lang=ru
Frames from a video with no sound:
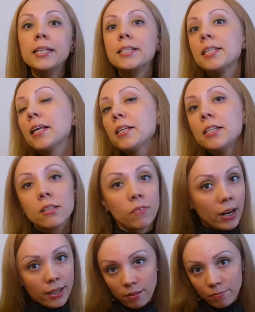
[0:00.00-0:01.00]
и ценит
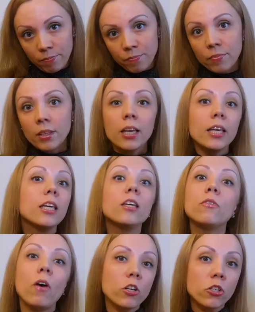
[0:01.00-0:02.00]
свои
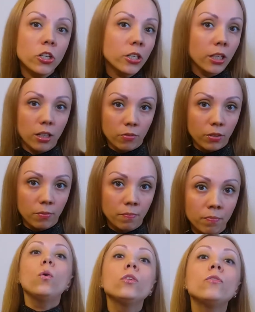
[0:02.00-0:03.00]
и ваши нервы.
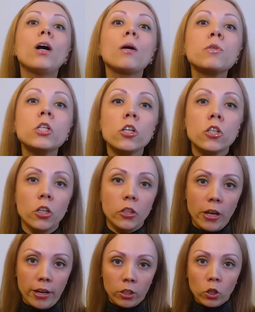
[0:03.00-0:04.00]
Он вообще
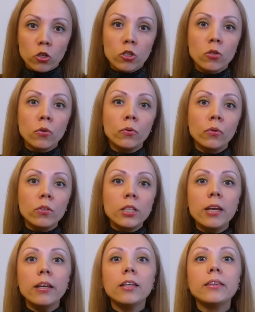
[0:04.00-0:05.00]
считает, что у
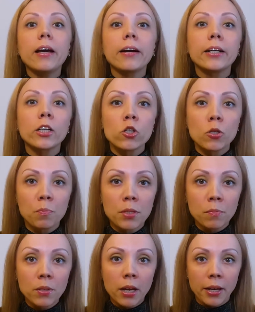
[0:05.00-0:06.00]
людей и так крыша
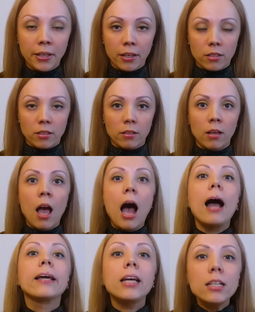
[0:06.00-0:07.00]
без меня едет,
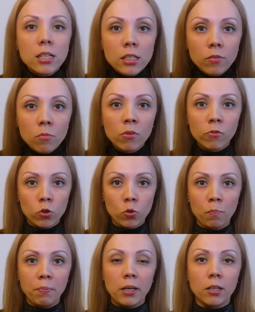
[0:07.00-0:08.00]
а я со своими
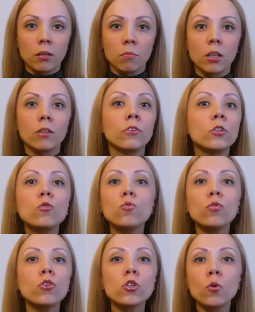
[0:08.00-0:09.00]
выступлениями
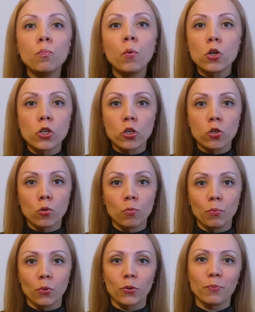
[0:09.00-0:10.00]
внесу еще больше
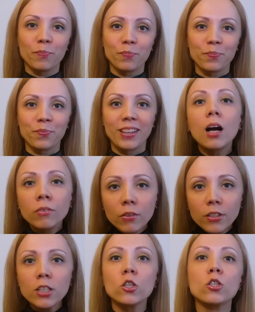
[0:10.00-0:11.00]
сумбур. Как
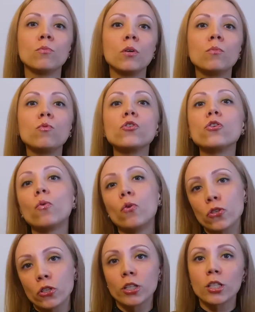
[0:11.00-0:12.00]
вы видите, мой муж
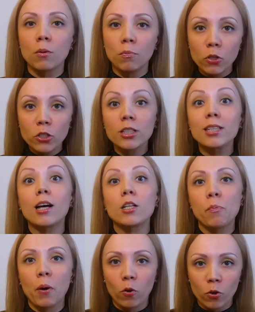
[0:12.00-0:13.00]
очень заботится
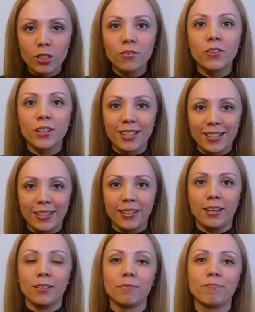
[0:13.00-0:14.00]
о спокойствии
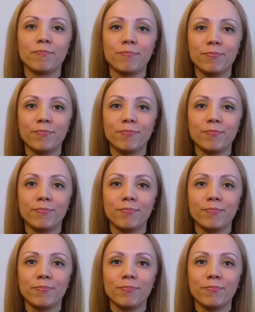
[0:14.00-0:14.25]
россиян.